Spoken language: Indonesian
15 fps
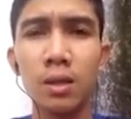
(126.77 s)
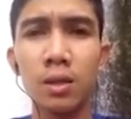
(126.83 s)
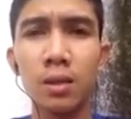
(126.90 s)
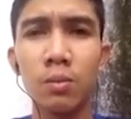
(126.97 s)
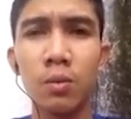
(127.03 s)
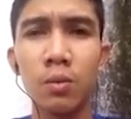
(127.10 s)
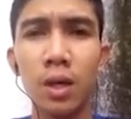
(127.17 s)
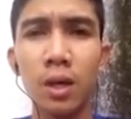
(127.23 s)

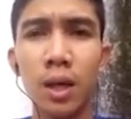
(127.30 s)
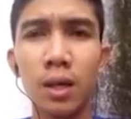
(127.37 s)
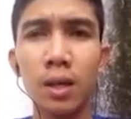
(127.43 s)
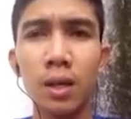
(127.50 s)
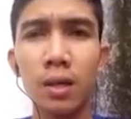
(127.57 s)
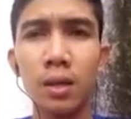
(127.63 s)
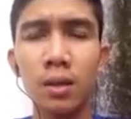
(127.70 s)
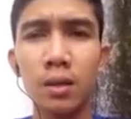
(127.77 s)
semua
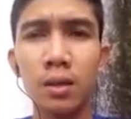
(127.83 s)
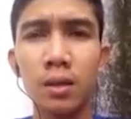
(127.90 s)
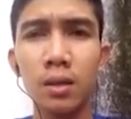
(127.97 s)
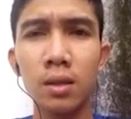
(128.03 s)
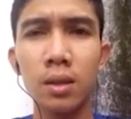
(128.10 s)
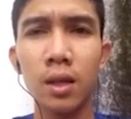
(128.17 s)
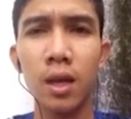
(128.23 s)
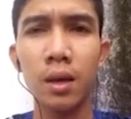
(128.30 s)
kader
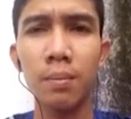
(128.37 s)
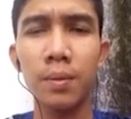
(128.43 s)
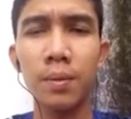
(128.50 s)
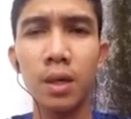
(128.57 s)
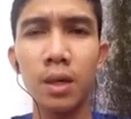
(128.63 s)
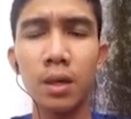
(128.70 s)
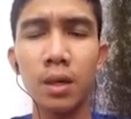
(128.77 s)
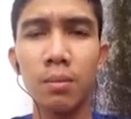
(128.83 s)
setiap
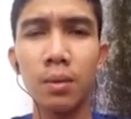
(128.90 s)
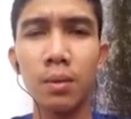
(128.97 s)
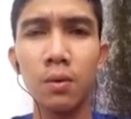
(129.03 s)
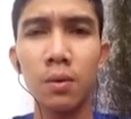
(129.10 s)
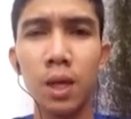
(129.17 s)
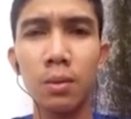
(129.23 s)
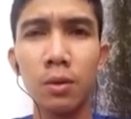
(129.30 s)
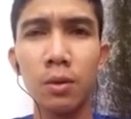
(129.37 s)
uh,
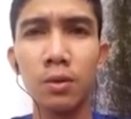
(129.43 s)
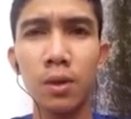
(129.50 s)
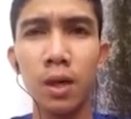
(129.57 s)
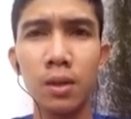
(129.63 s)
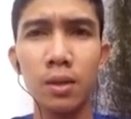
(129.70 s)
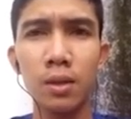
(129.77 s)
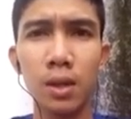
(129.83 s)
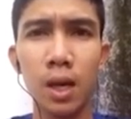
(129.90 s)
melakukan
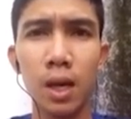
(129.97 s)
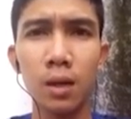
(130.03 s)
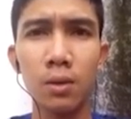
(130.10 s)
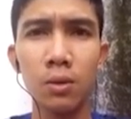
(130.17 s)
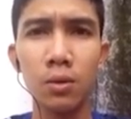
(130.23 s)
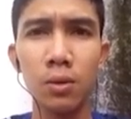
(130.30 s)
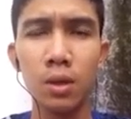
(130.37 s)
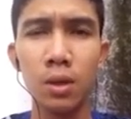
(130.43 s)
belusukan
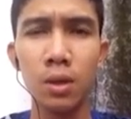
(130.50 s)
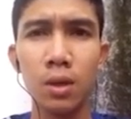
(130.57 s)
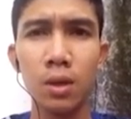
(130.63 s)
selalu